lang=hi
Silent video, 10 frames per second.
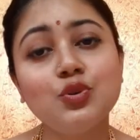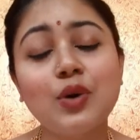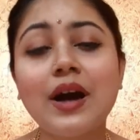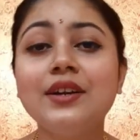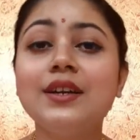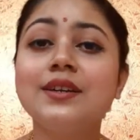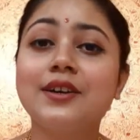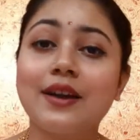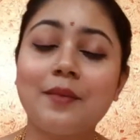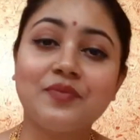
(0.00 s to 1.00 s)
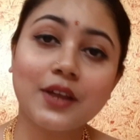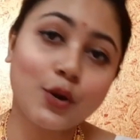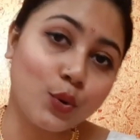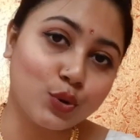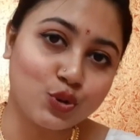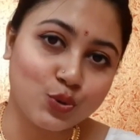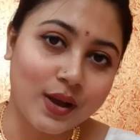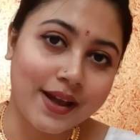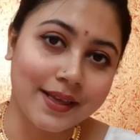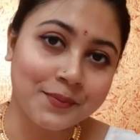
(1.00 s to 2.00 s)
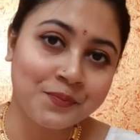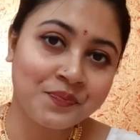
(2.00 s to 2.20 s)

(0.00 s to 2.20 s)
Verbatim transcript: 200 ग्राम तक हो चुका है